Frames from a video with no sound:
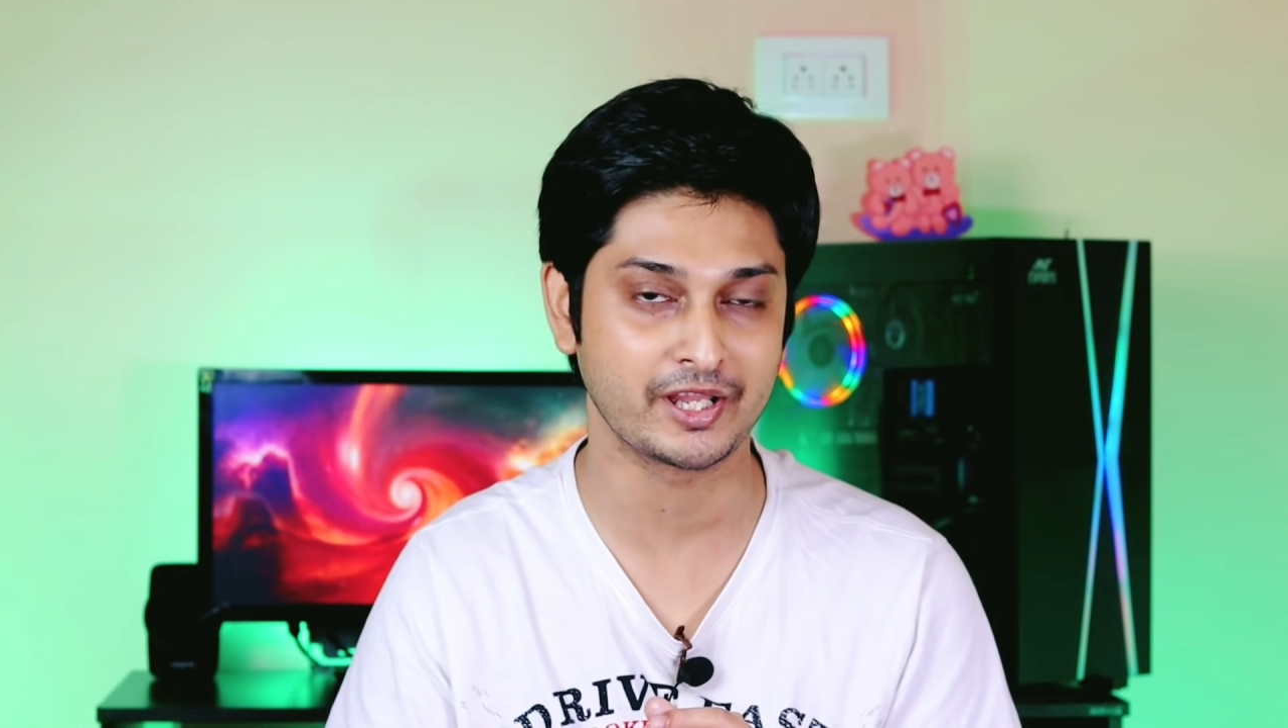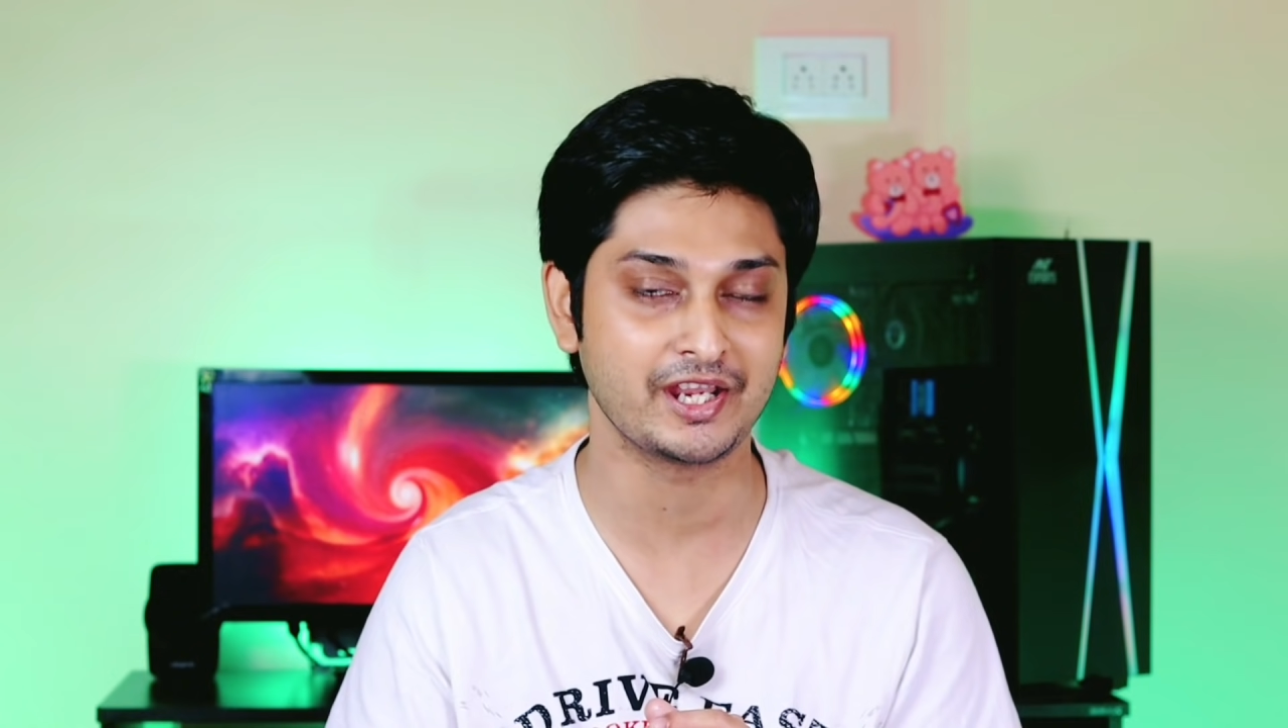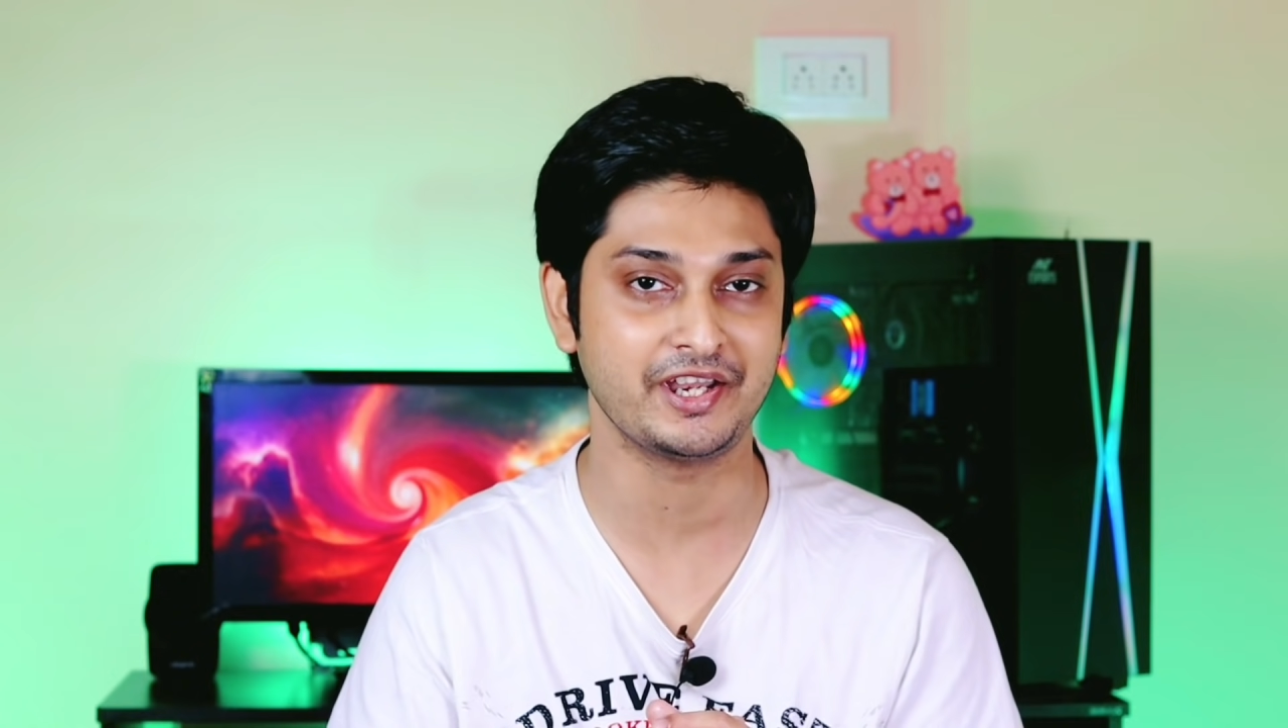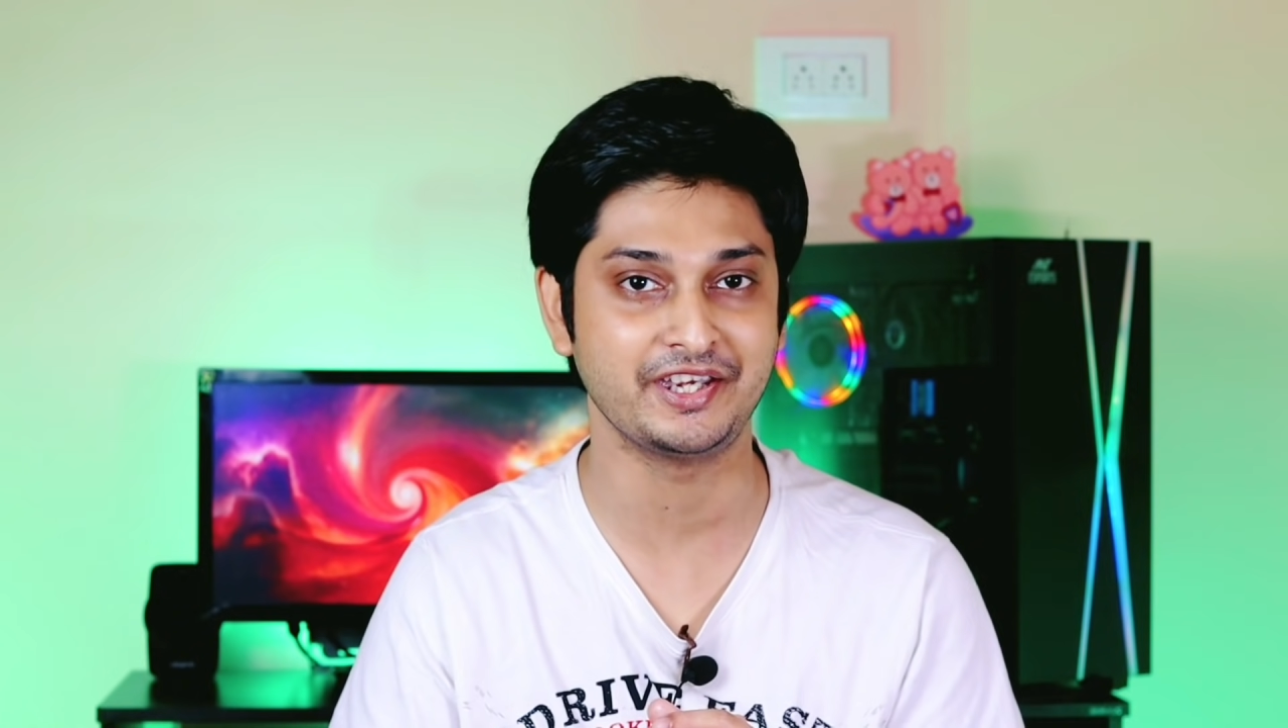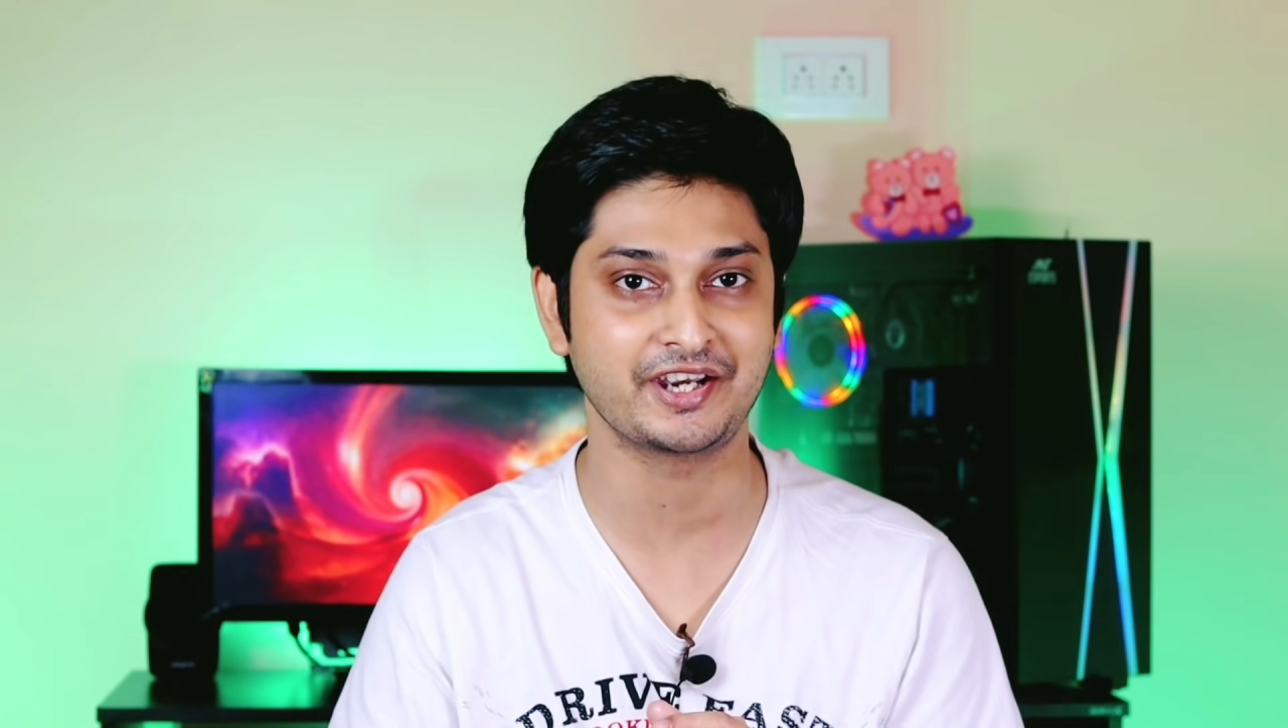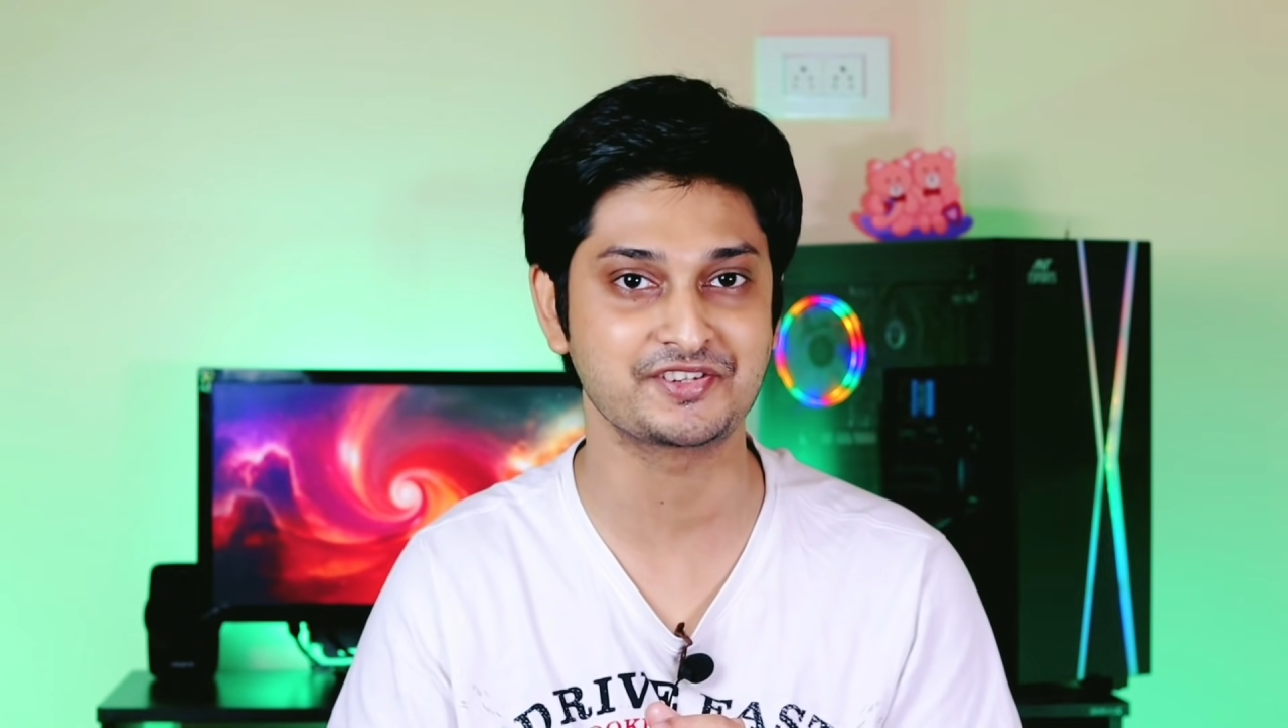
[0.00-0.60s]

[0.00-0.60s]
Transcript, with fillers: অনেকের